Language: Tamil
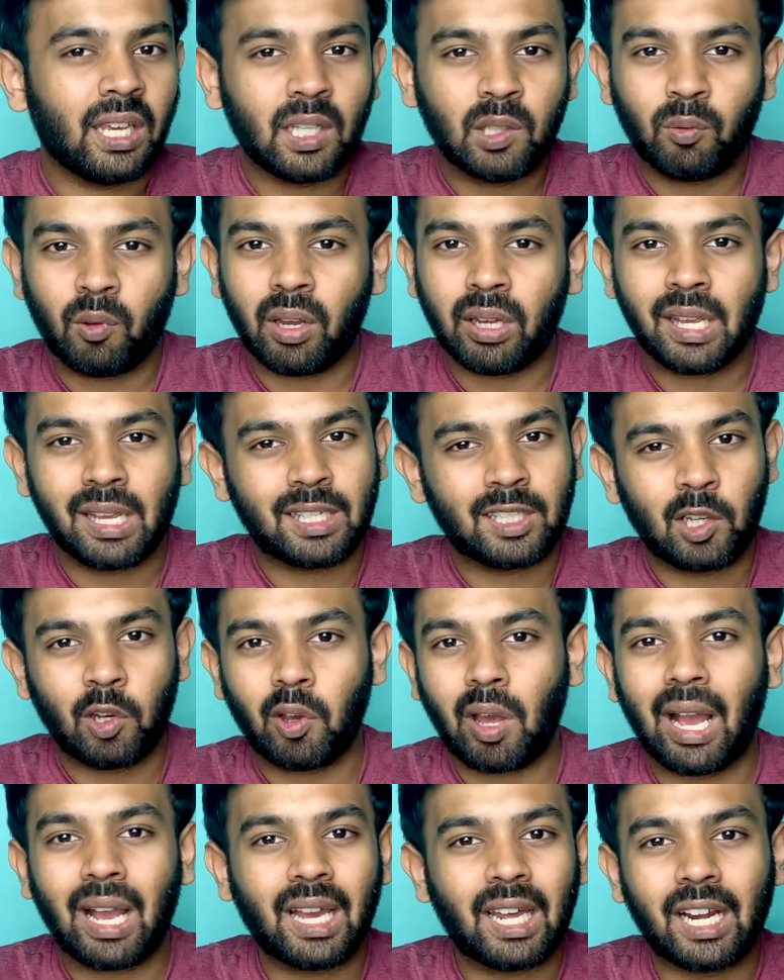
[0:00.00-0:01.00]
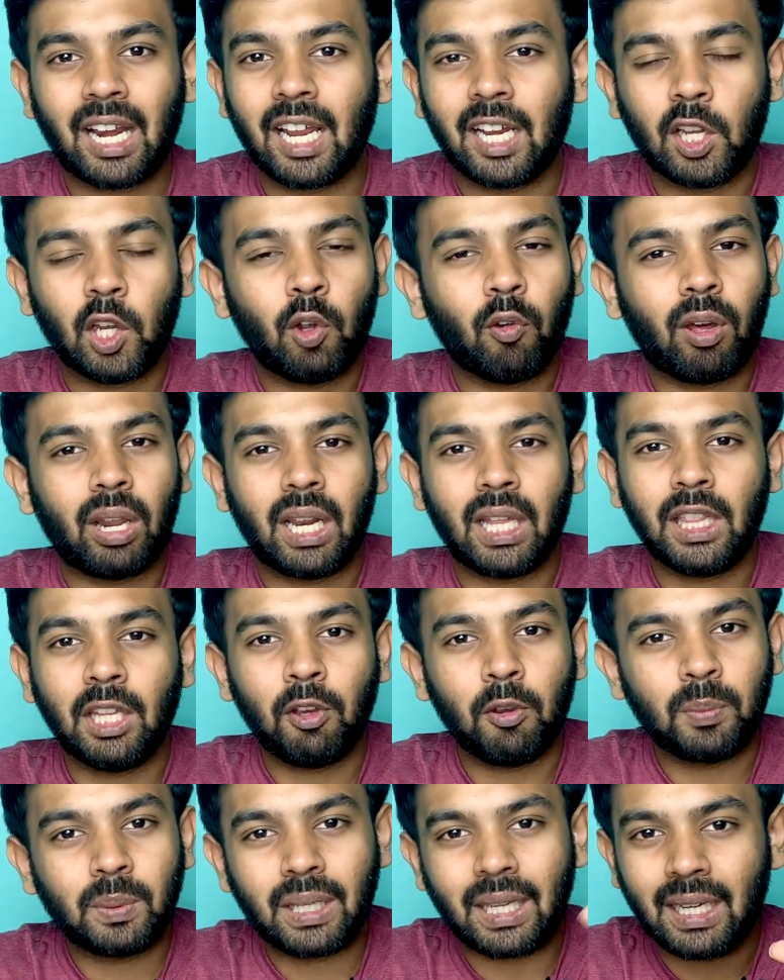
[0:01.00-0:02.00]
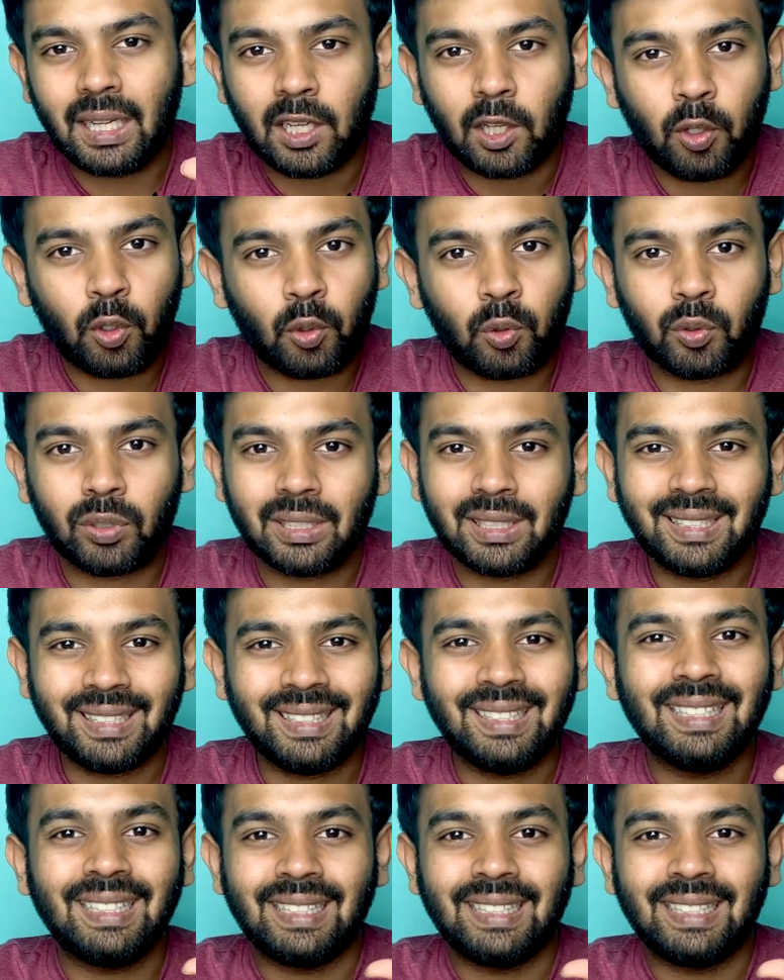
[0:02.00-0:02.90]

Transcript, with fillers: கீக்ஸ் வா கீக்ஸ்லையோ ஹேக்கர் ரேங்க்லையோ வேறு எந்த வெப்சைட்லேயும் வந்து